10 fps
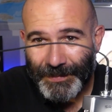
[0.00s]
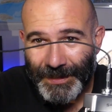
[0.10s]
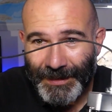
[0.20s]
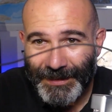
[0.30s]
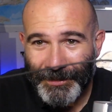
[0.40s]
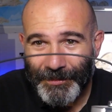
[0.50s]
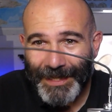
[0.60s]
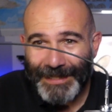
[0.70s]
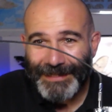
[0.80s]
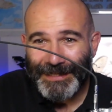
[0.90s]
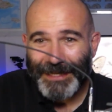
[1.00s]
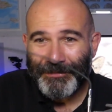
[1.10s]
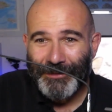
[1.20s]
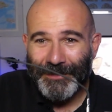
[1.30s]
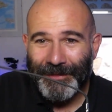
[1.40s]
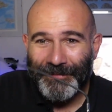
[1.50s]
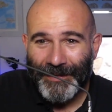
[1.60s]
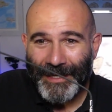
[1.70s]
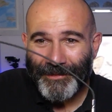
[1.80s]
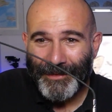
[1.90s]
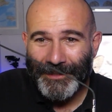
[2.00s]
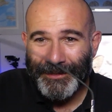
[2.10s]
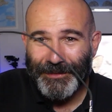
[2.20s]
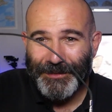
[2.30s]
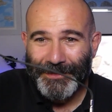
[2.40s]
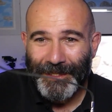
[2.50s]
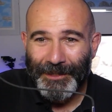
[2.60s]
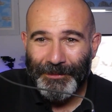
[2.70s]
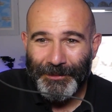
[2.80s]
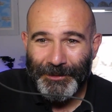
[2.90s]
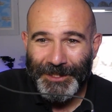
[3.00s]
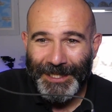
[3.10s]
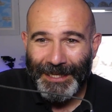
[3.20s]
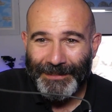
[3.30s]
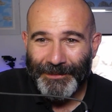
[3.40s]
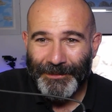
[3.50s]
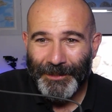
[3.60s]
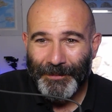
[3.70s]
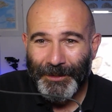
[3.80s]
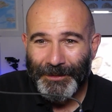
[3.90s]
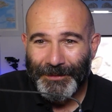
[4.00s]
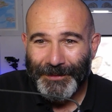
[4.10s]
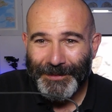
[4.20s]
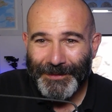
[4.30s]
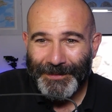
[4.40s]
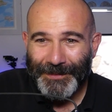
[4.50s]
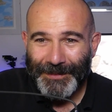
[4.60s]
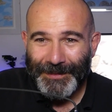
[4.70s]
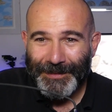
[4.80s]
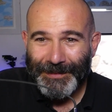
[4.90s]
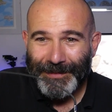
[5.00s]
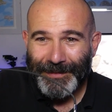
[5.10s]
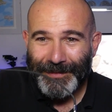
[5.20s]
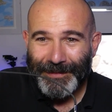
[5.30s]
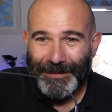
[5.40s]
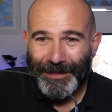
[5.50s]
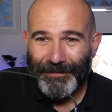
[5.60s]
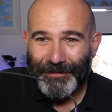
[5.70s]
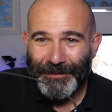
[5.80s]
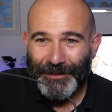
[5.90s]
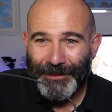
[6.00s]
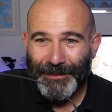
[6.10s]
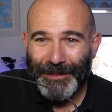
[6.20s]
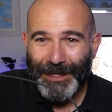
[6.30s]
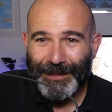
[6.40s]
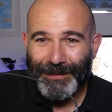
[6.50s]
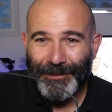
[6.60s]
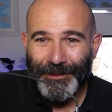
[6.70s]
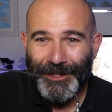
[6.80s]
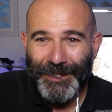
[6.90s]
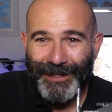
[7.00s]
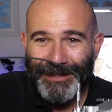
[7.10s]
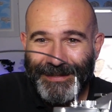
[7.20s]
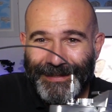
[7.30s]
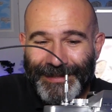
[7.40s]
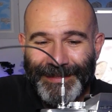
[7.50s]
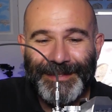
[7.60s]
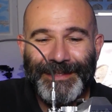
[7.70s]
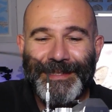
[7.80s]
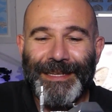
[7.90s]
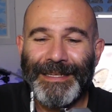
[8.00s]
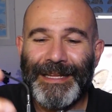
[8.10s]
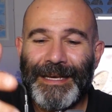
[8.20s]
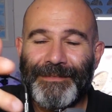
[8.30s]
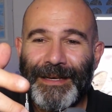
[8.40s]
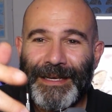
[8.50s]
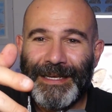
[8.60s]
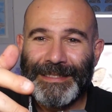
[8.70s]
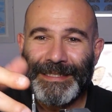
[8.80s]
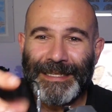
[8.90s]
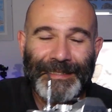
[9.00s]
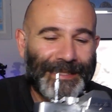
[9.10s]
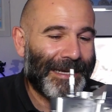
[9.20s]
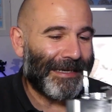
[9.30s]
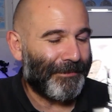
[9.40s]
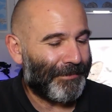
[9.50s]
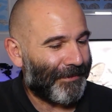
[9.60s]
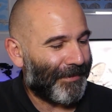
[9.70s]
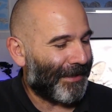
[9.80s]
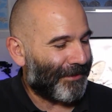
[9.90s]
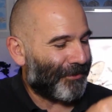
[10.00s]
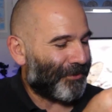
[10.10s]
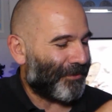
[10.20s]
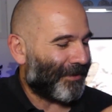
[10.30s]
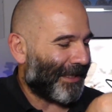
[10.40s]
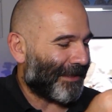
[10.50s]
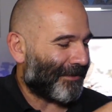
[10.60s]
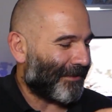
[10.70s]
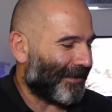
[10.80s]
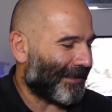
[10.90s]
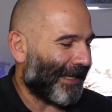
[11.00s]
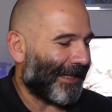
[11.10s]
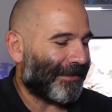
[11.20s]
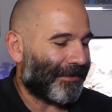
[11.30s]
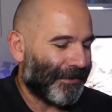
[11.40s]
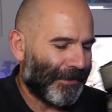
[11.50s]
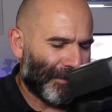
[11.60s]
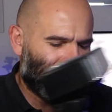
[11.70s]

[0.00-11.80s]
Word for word: per le new entry della fotografia questo è uno scatto remoto che funziona così e andava a scattare premendo sul tasto di scatto.